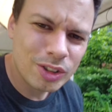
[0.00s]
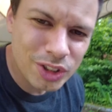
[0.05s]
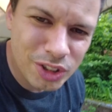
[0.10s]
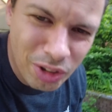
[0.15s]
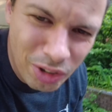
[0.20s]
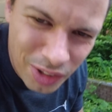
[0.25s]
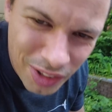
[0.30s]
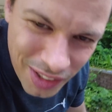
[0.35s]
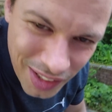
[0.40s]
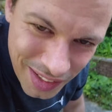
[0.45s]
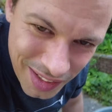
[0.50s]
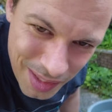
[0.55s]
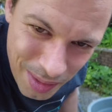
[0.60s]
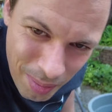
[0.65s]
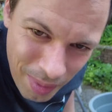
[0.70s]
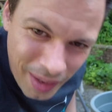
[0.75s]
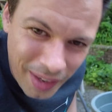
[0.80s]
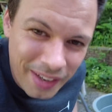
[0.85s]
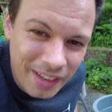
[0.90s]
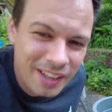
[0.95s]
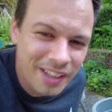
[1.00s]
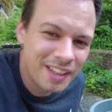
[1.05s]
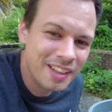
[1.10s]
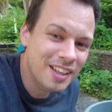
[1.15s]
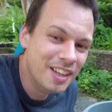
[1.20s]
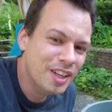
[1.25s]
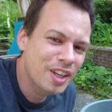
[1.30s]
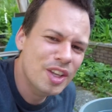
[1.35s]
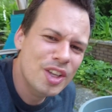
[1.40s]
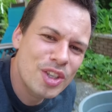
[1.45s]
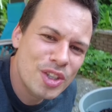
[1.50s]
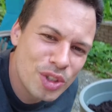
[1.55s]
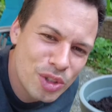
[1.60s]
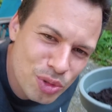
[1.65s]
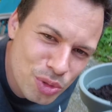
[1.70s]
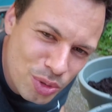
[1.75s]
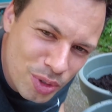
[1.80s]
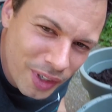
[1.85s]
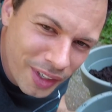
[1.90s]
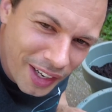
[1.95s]
Schaut euch das hier mal an
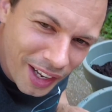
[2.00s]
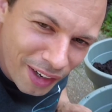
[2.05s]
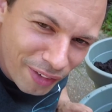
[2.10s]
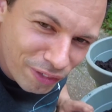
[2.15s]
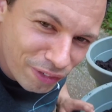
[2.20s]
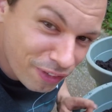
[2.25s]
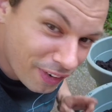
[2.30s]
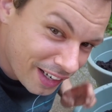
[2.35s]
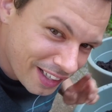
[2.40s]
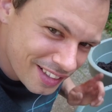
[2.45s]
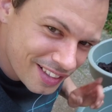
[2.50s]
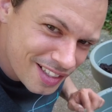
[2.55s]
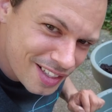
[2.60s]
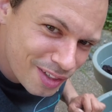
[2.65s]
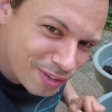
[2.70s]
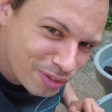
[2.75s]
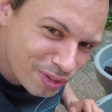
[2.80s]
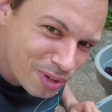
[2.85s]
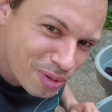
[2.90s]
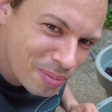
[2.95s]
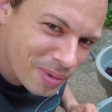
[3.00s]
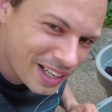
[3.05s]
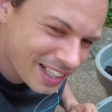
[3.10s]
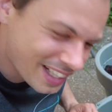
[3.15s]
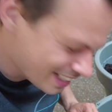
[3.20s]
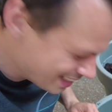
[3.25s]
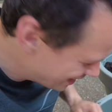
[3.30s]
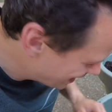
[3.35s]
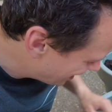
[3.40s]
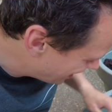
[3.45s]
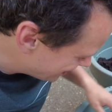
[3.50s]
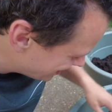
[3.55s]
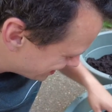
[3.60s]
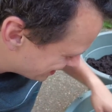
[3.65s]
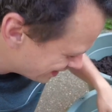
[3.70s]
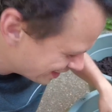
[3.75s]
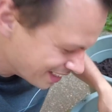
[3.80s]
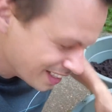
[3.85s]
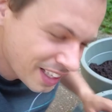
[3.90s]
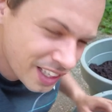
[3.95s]
nur das Feinste für meine
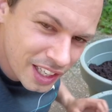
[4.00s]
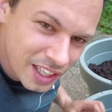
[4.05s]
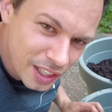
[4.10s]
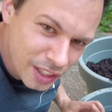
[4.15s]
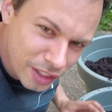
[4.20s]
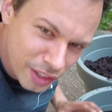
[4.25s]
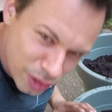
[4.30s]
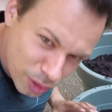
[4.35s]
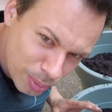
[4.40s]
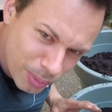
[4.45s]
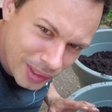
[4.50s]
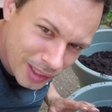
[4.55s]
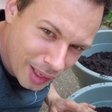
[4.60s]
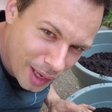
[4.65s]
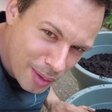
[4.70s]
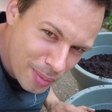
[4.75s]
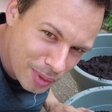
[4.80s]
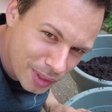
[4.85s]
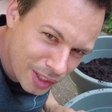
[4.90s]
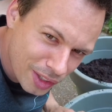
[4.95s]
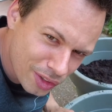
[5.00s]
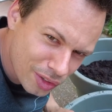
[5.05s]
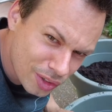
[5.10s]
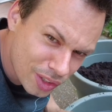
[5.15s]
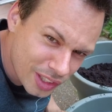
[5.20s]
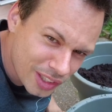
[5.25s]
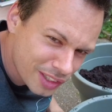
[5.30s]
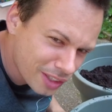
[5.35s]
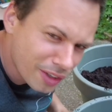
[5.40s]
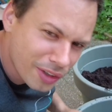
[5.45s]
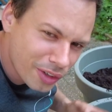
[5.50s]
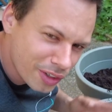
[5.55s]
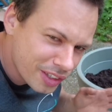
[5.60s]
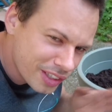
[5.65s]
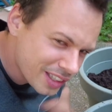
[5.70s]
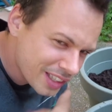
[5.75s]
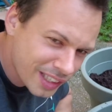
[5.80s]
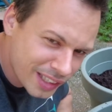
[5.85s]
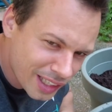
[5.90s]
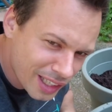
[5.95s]
Dahlien. Ich übertreibe hier natürlich, ihr könnt
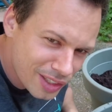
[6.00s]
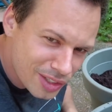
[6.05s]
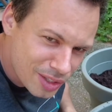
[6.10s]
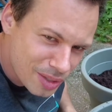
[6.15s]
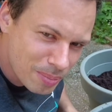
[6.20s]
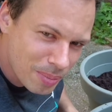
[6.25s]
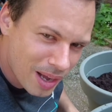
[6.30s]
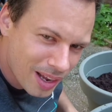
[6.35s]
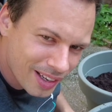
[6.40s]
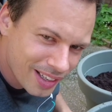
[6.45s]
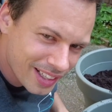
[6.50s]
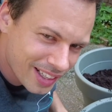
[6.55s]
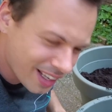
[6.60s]
die in ganz normale